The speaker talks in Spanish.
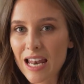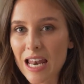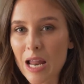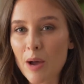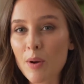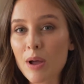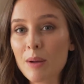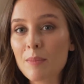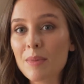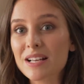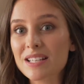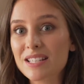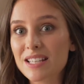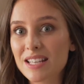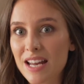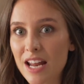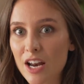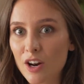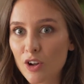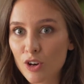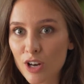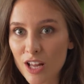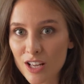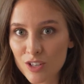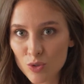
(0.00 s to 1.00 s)
Las voy a
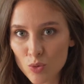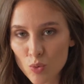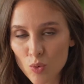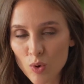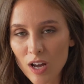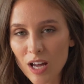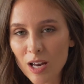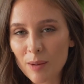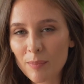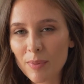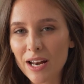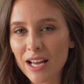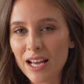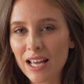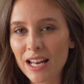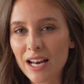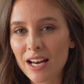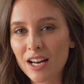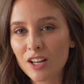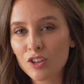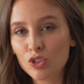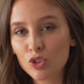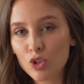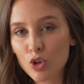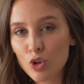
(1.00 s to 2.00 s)
macerar con azúcar para que
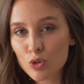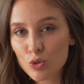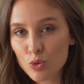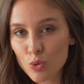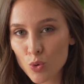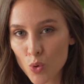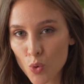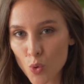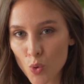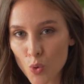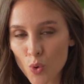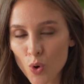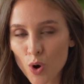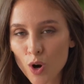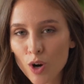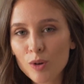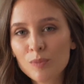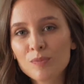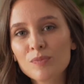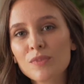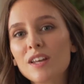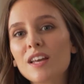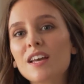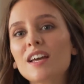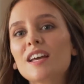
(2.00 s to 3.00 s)
larguen todo su
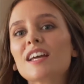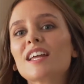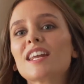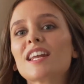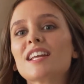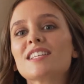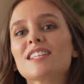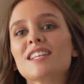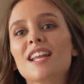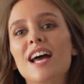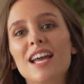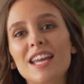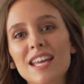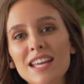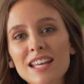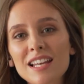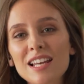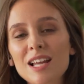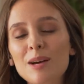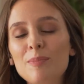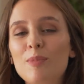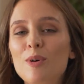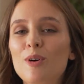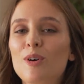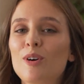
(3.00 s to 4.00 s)
jugo y recién ahí
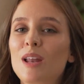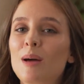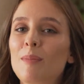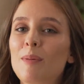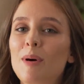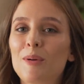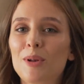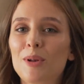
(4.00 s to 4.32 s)
las pongo en las